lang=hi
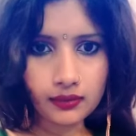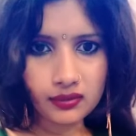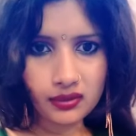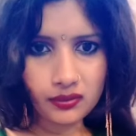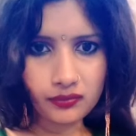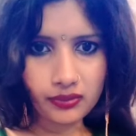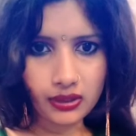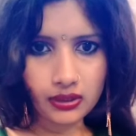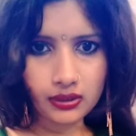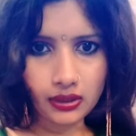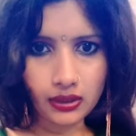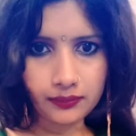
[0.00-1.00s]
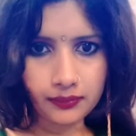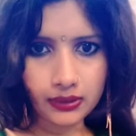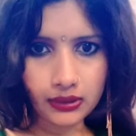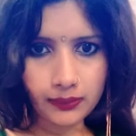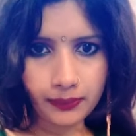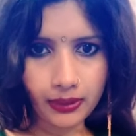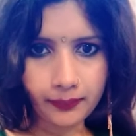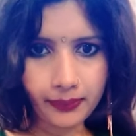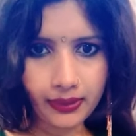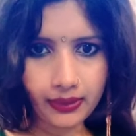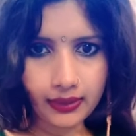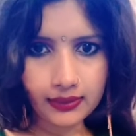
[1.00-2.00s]
थी वाह क्या बात है
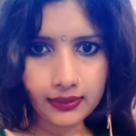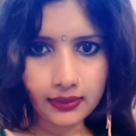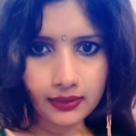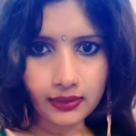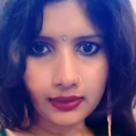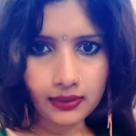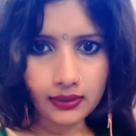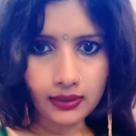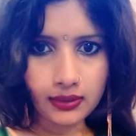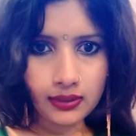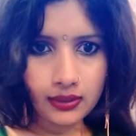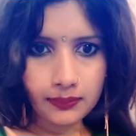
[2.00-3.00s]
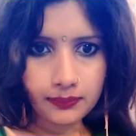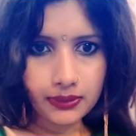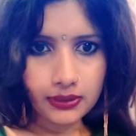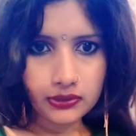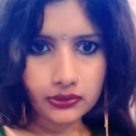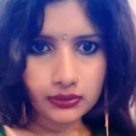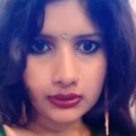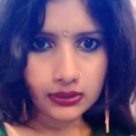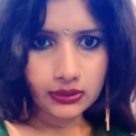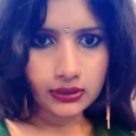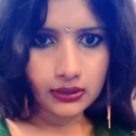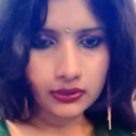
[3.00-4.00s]
भाभी कैसे गाना अपने सुनाया
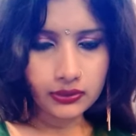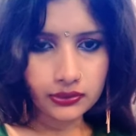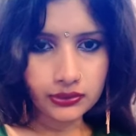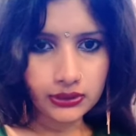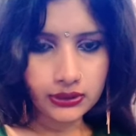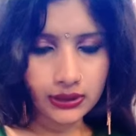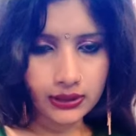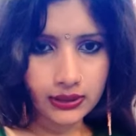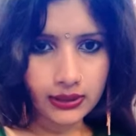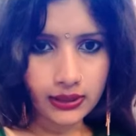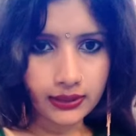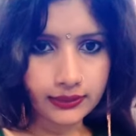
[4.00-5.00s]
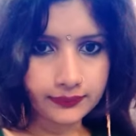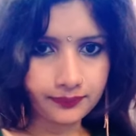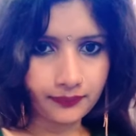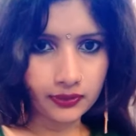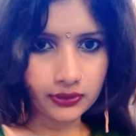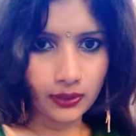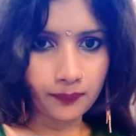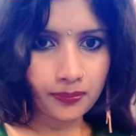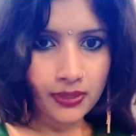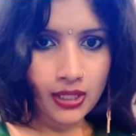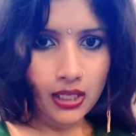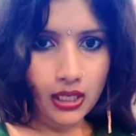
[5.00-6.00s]
दिल खुश कर दिया अच्छा
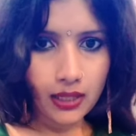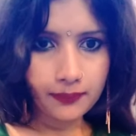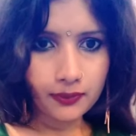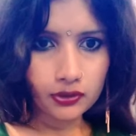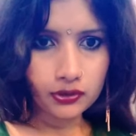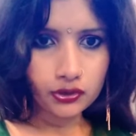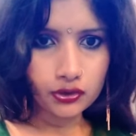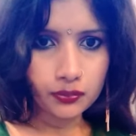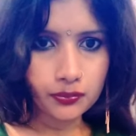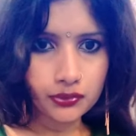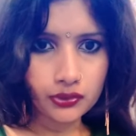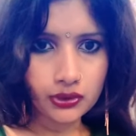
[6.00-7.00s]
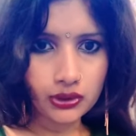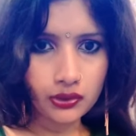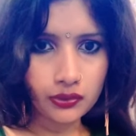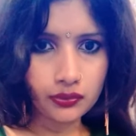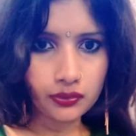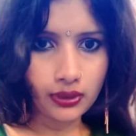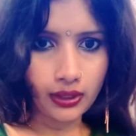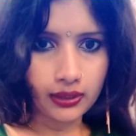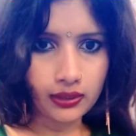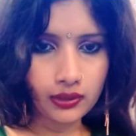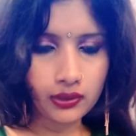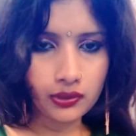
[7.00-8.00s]
आप बहुत खूबसूरत हो
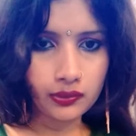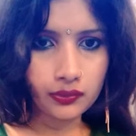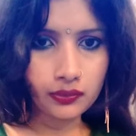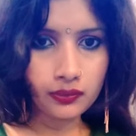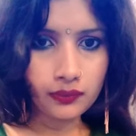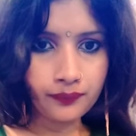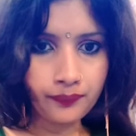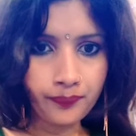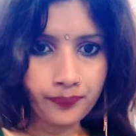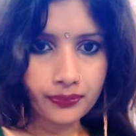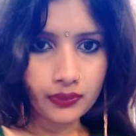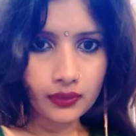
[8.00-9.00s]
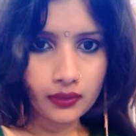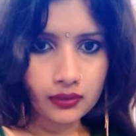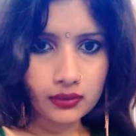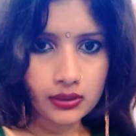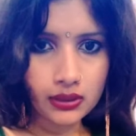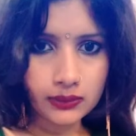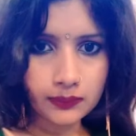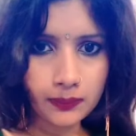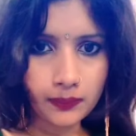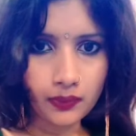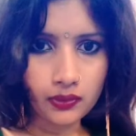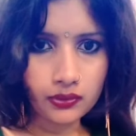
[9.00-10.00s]
थैंक यू सच में
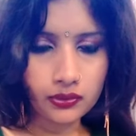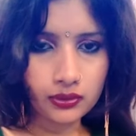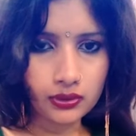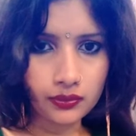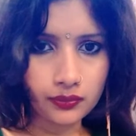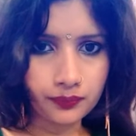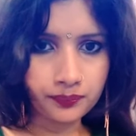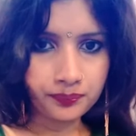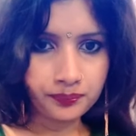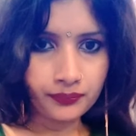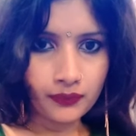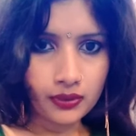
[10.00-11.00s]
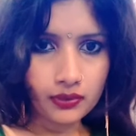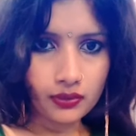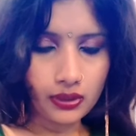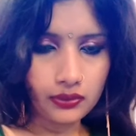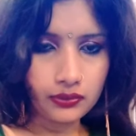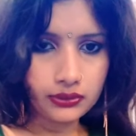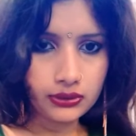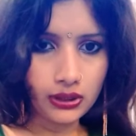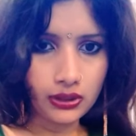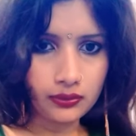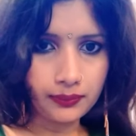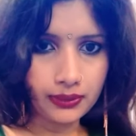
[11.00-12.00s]
बहुत सुंदर हो सो so, हेलो जी
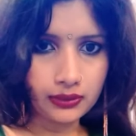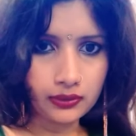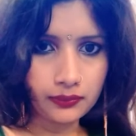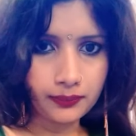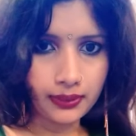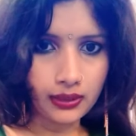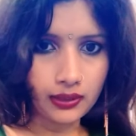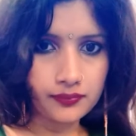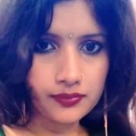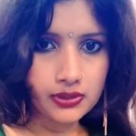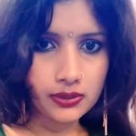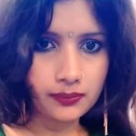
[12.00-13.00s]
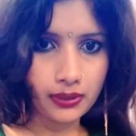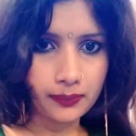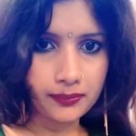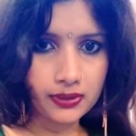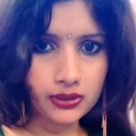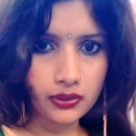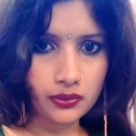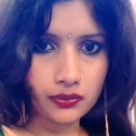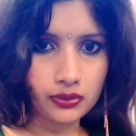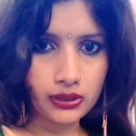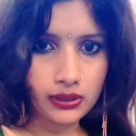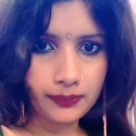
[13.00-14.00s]
हेलो वेलकम माय लाभ स्ट्रीम भाभी जी
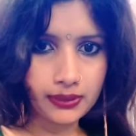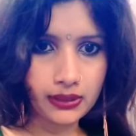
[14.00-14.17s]
होली में